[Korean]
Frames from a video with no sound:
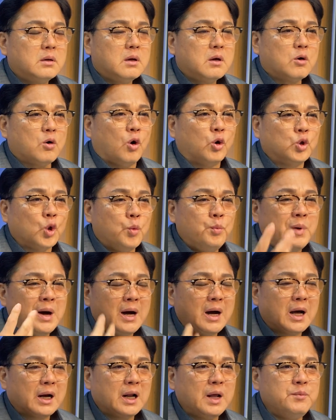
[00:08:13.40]
겉옷만
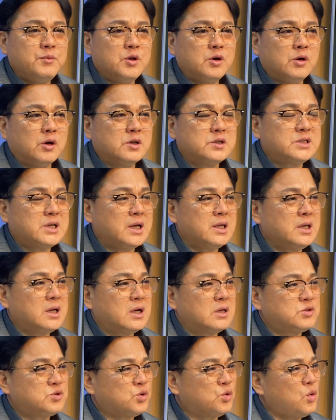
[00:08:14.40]
갈아입는 것이
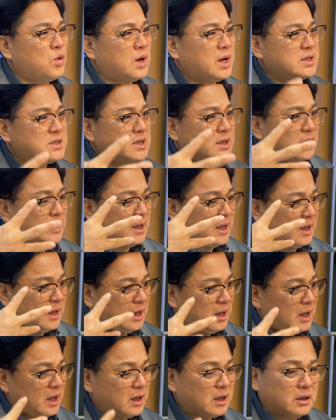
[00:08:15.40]
아니라 속옷까지
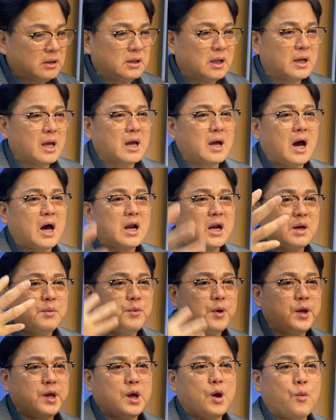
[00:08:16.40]
깨끗하게
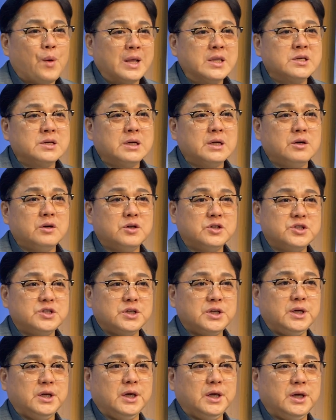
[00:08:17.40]
갈아입어야 완전한
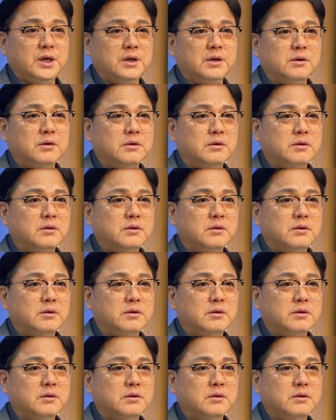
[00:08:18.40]
거지.